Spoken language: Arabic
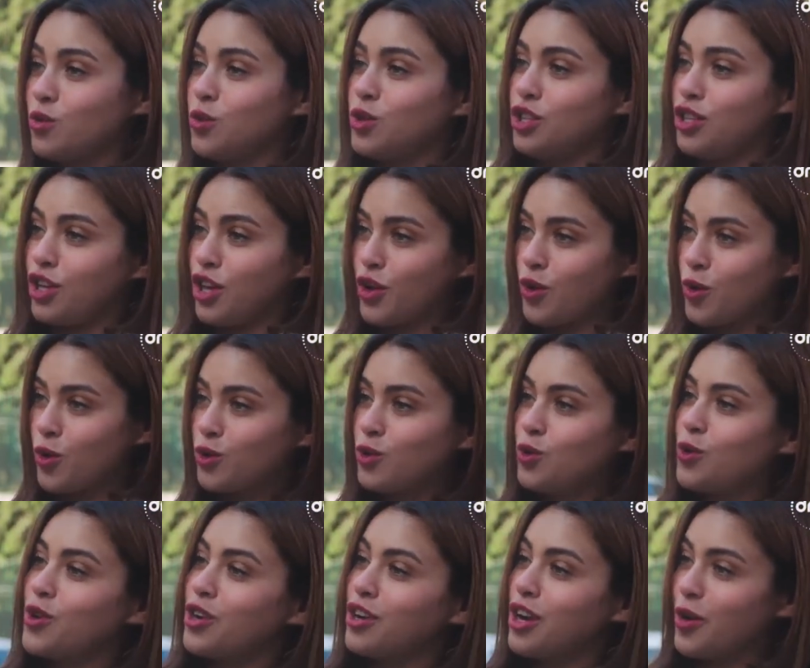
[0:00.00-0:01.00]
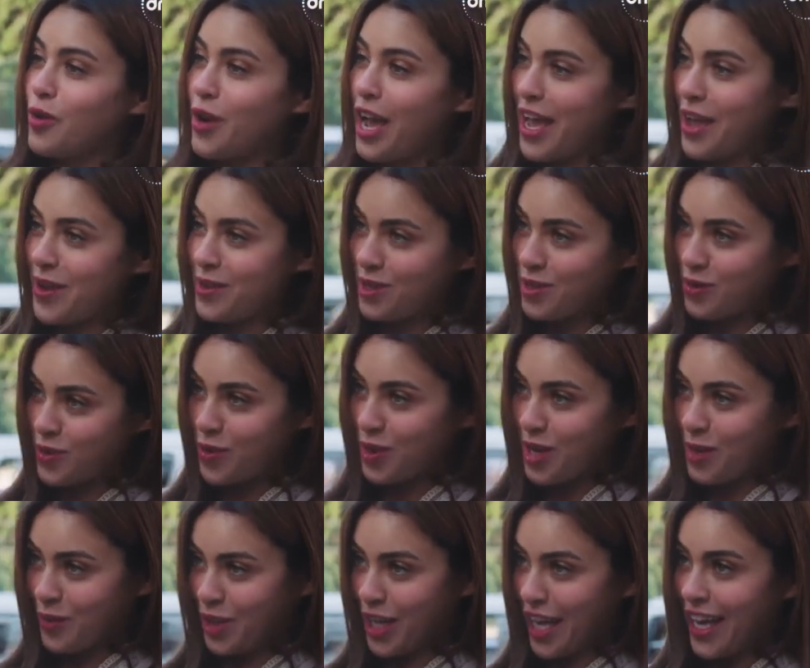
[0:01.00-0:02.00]
والتايكوندو والرجل حيوان
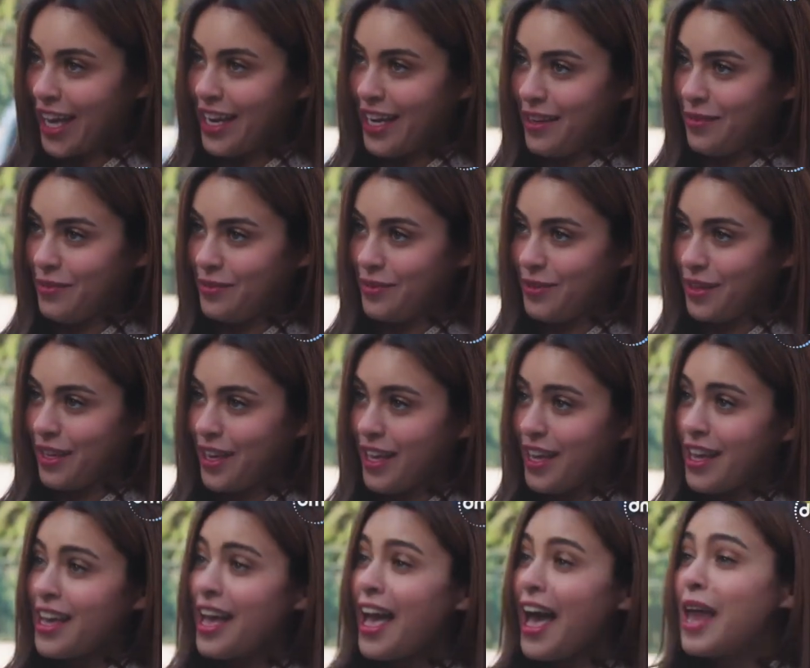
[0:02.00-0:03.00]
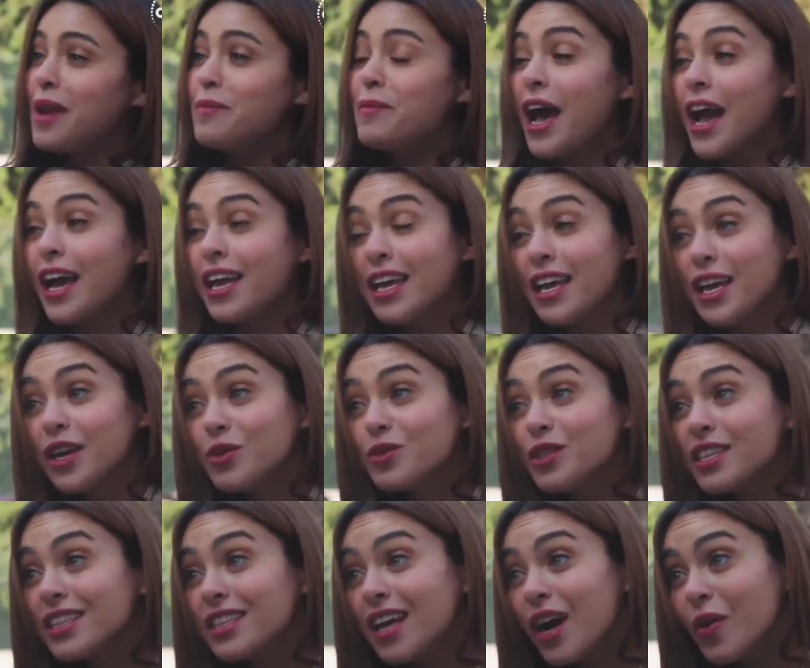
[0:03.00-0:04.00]
ذكوري متخلف قلبها يرق
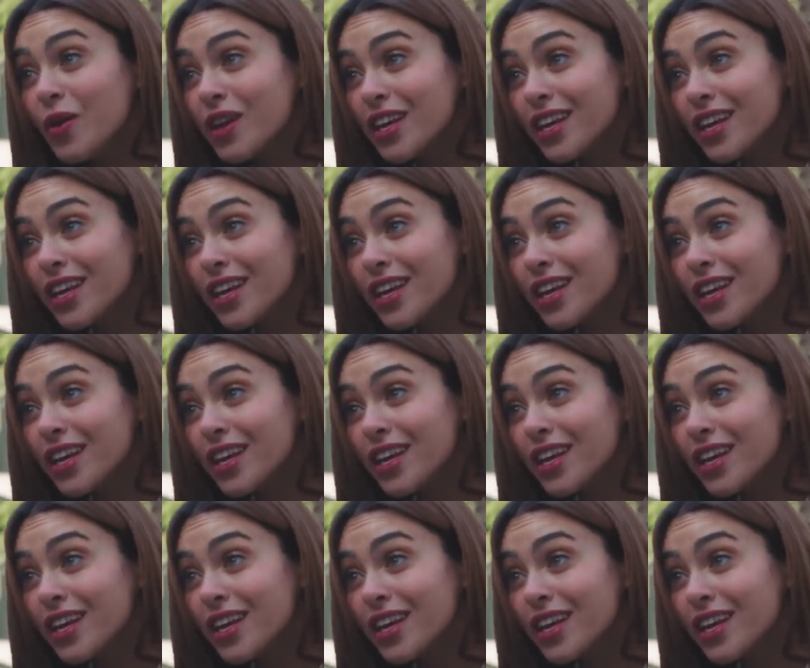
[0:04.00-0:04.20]
وتتدهول